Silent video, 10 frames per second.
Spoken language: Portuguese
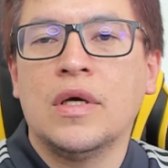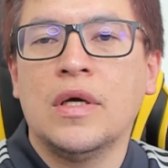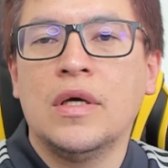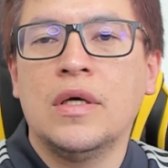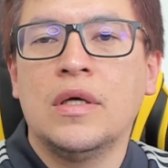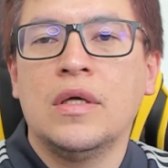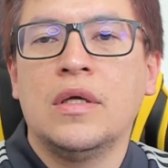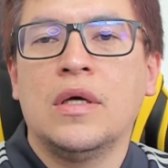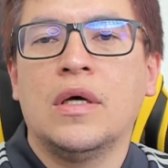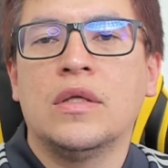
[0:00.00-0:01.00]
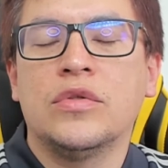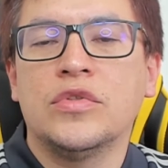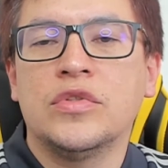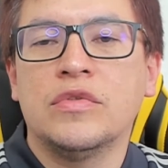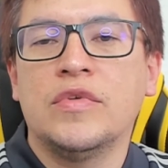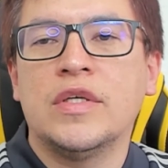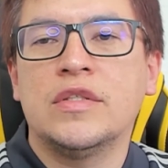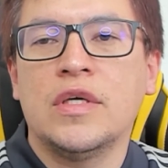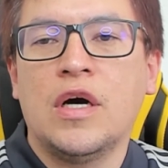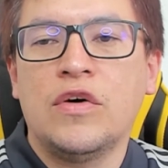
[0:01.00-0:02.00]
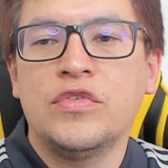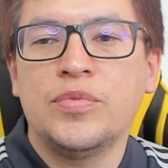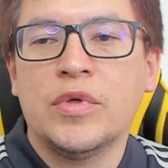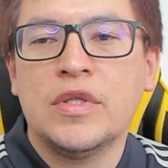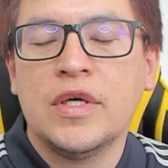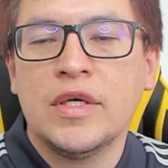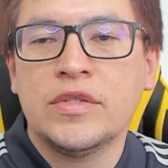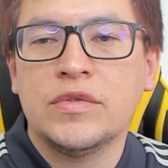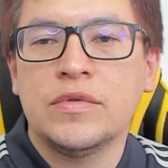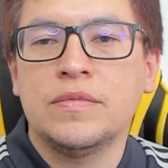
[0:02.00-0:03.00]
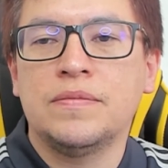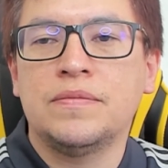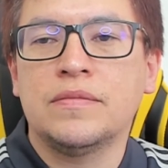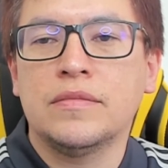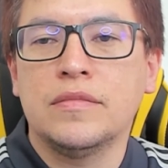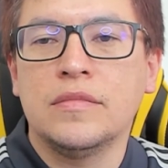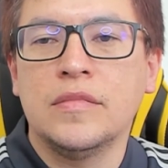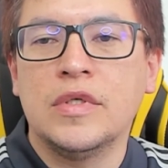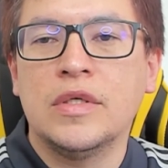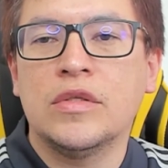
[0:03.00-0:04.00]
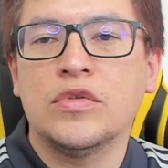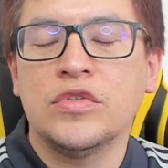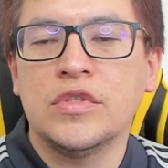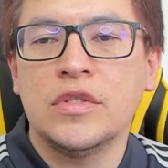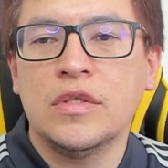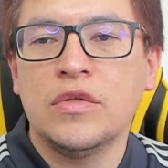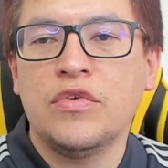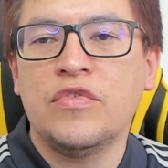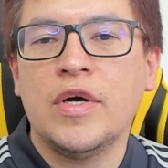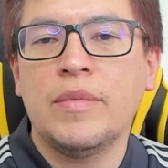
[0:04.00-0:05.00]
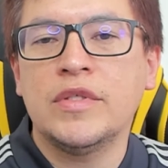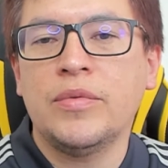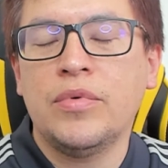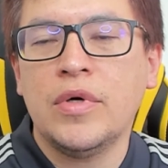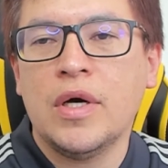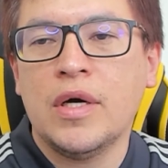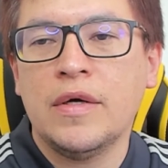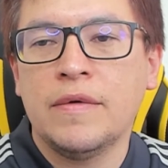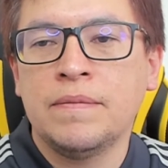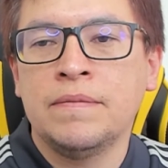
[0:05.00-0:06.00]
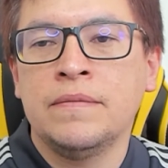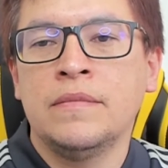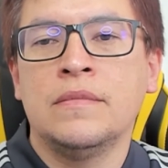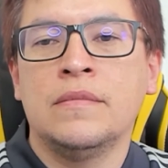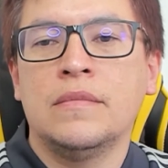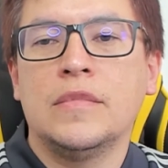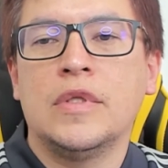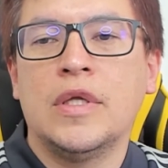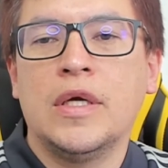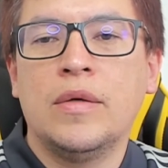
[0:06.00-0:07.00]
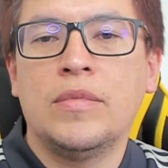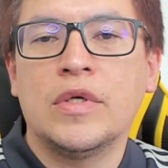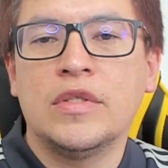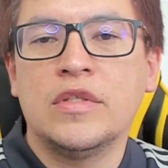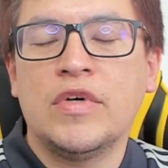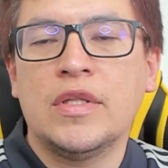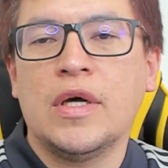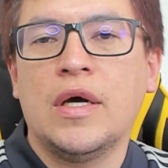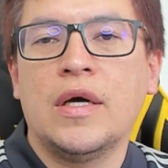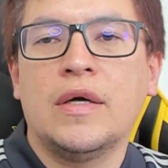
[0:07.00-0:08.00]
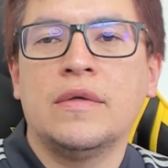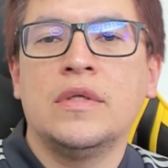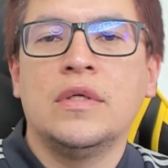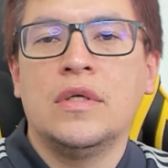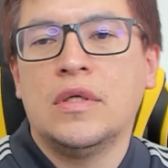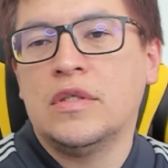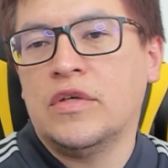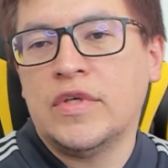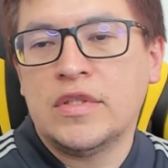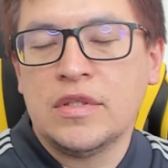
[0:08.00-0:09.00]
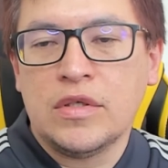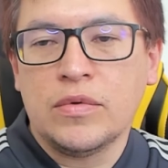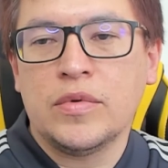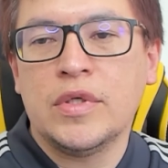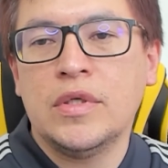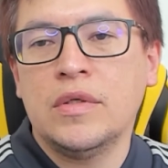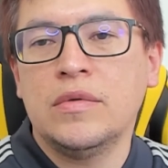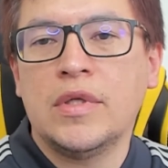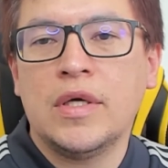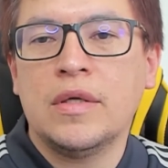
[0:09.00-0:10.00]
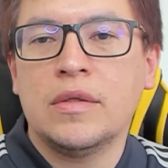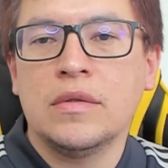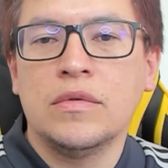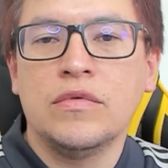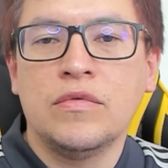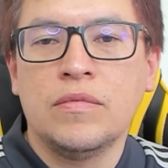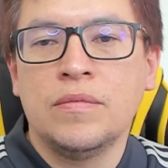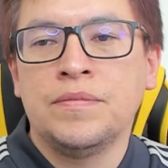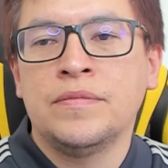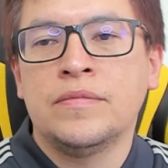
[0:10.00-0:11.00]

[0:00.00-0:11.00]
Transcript: né? A torcida vai ser alvo de protestos, né? A torcida não vai mais apoiar, né? Porque já vai estar tá, já vai estar tá tranquilo, né? No,